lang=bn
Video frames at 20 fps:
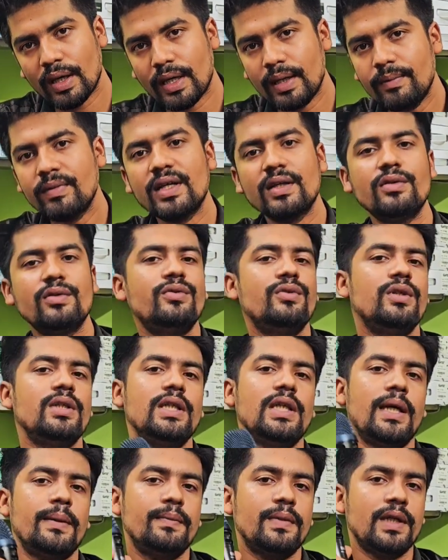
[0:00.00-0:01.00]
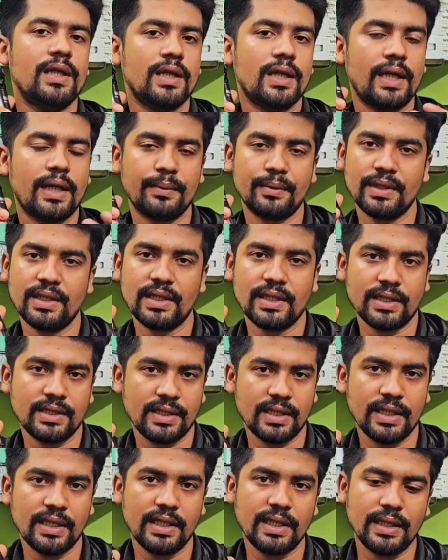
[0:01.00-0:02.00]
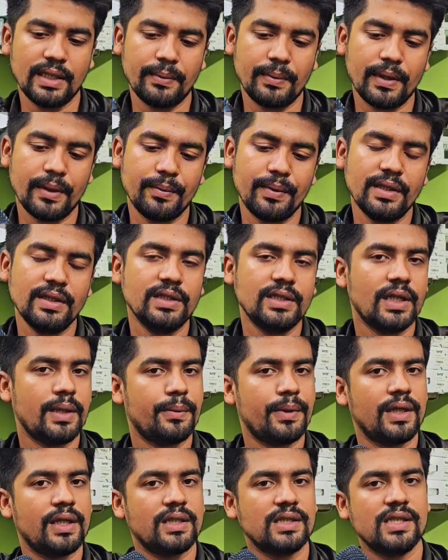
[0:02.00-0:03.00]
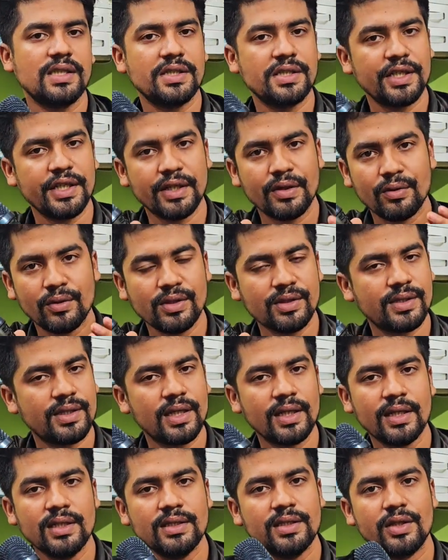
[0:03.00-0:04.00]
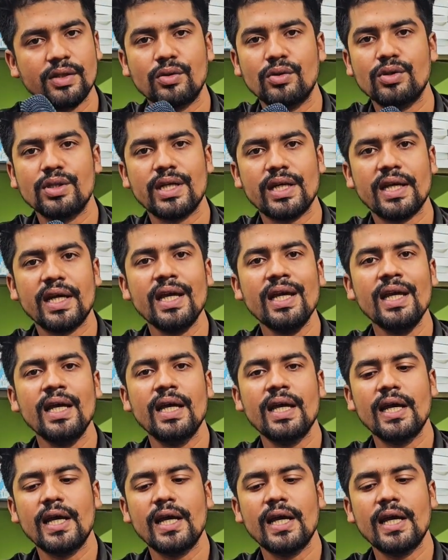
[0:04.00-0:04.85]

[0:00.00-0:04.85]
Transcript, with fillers: এই মাইক্রোফোনটি আপনারা আমাদের কাছ থেকে নিতে পারবেন সারা বাংলাদেশের যে কোনো স্থানে যে কোনো জায়গায়